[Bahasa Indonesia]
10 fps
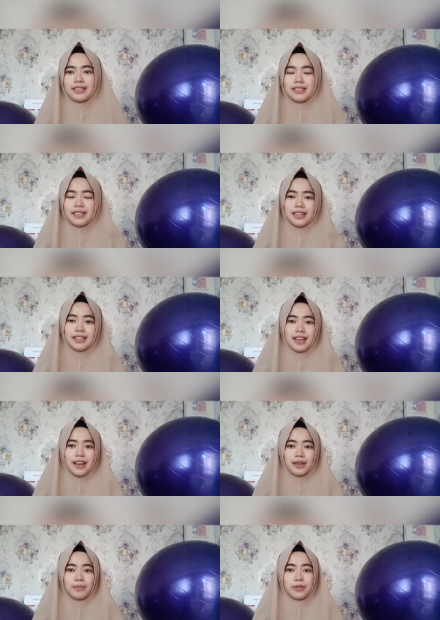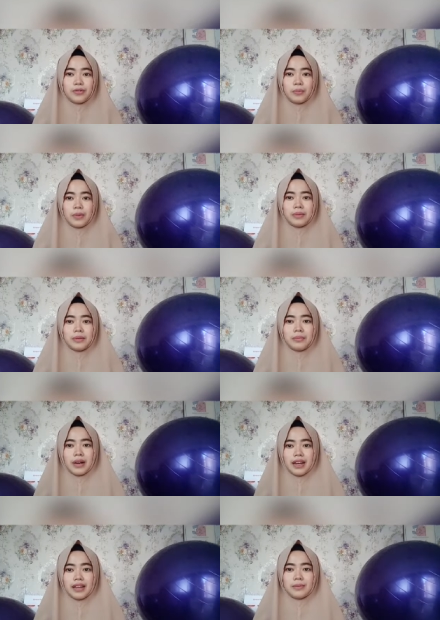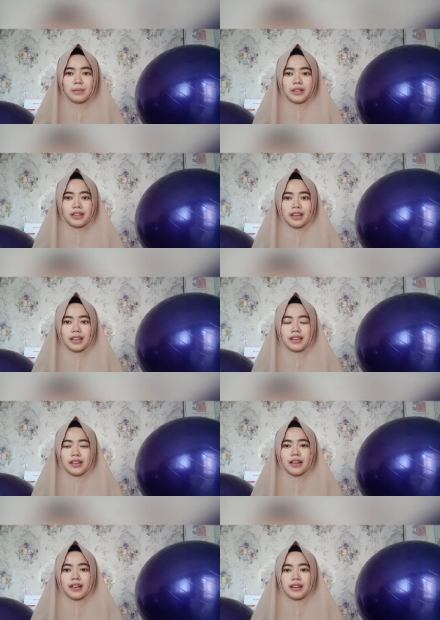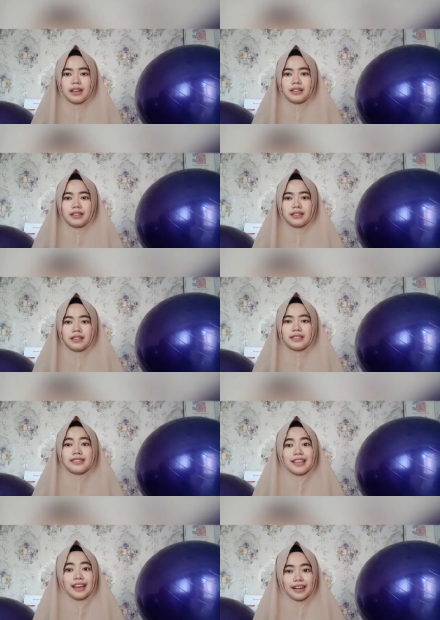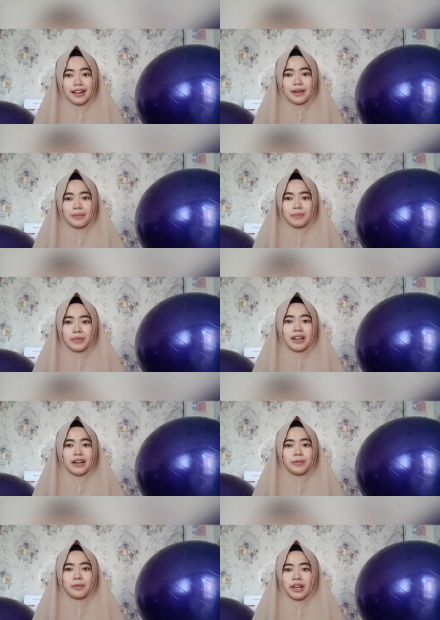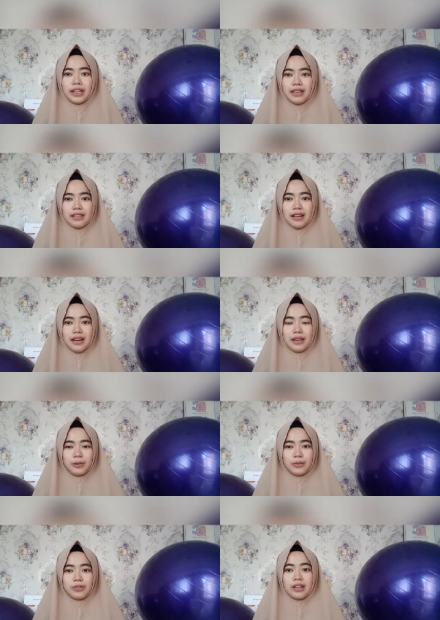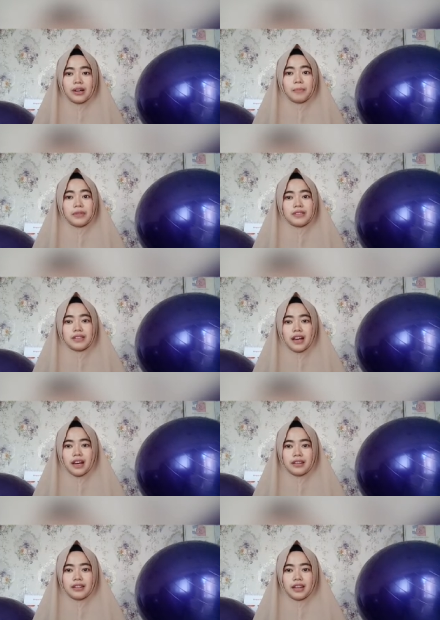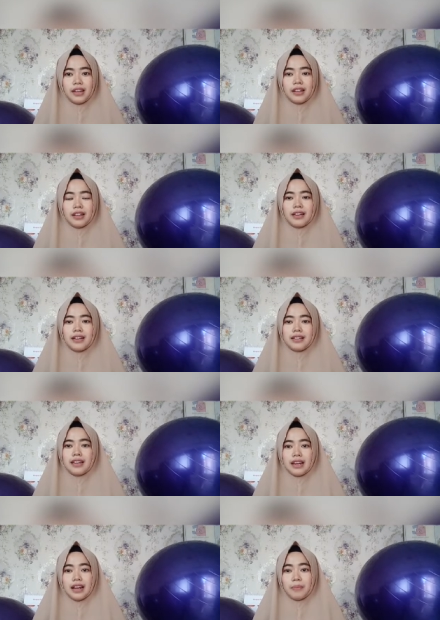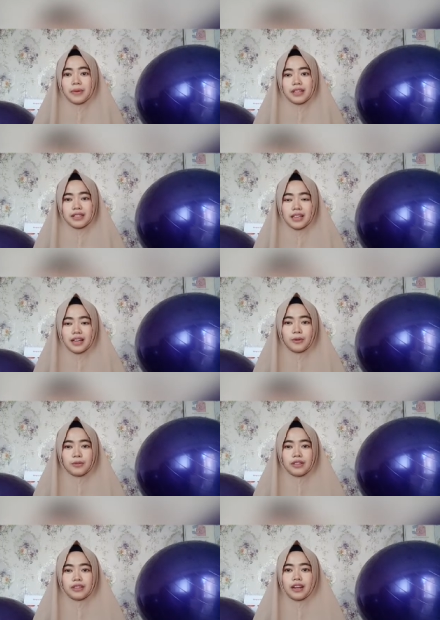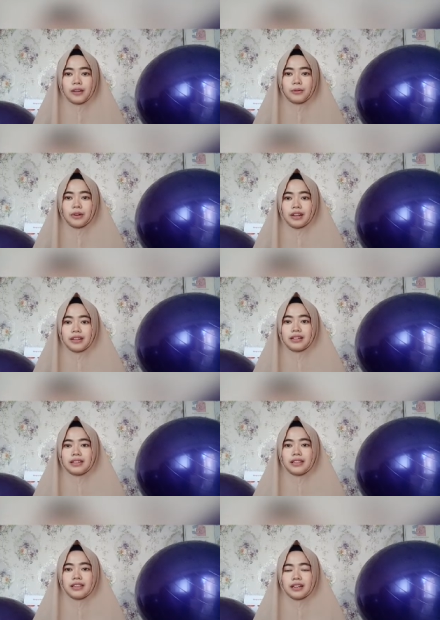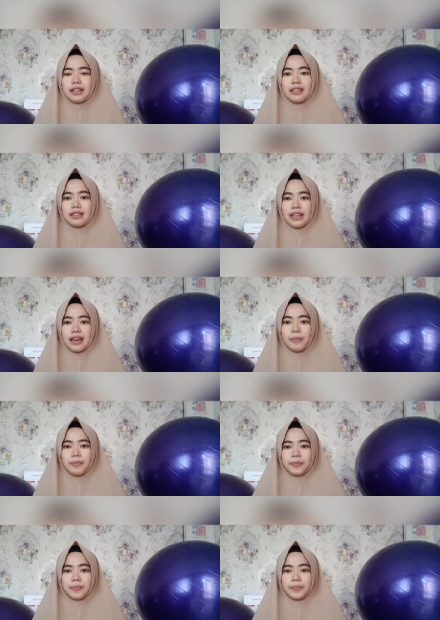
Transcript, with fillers: Di sini saya akan mencoba membahas mengenai e, cara menanggulanginya atau cara pencegahannya Dan apa saja yang harus kita lakukan ketika kita